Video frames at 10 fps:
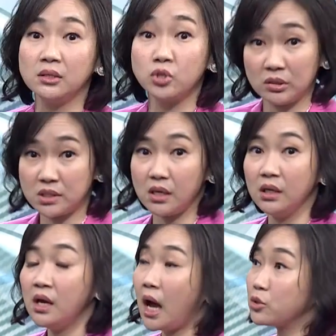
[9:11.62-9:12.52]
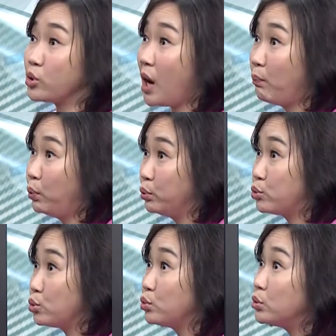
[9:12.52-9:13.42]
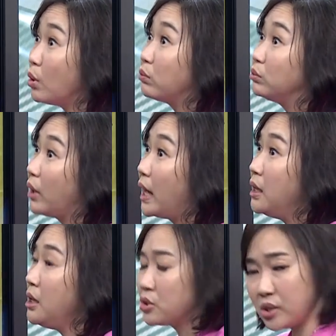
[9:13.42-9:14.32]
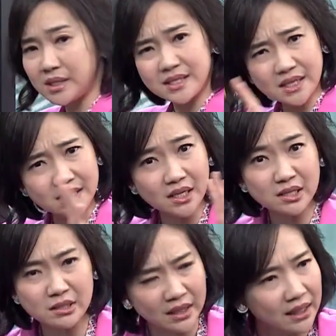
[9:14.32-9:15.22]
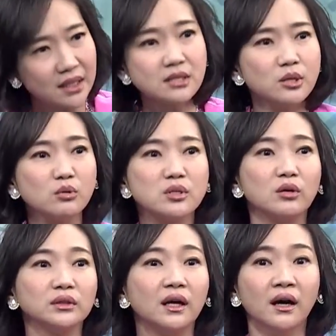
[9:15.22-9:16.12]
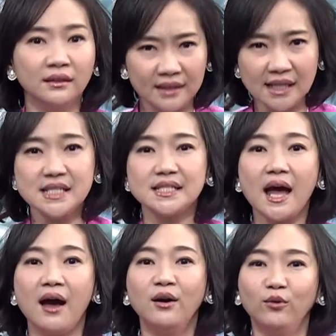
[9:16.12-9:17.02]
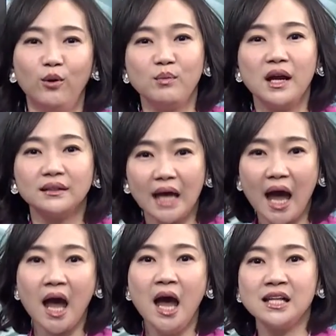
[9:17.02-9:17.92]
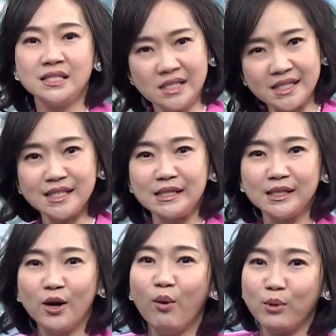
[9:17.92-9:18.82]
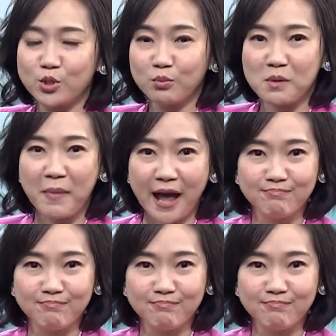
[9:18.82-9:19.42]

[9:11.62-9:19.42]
个证件，他说要补助冻卵。所以这些零零总总的，等一下。我们让他自己跟我们说明